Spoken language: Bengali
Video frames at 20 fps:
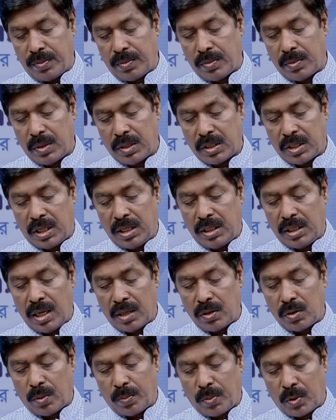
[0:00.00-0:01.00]
সিদ্ধান্ত
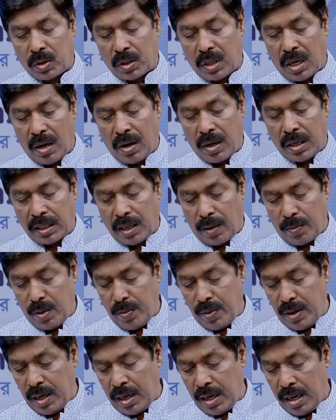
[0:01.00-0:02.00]
প্রত্যাহার
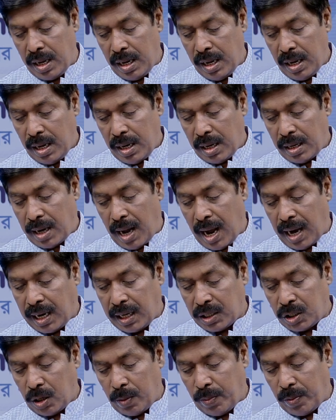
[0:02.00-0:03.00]
তামিমের ঢাকা
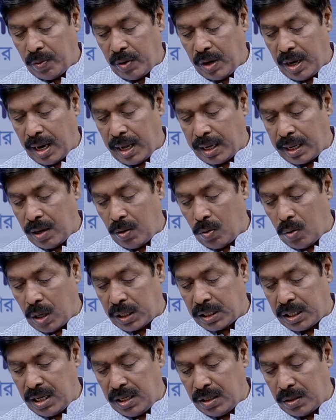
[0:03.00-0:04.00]
সফরের আগে
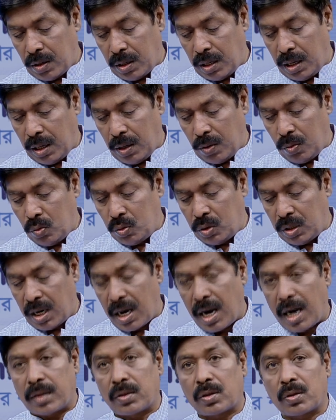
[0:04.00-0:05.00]
ওয়াশিংটনে উজরার
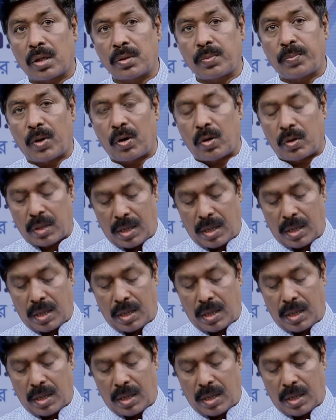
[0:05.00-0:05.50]
তৎপরতা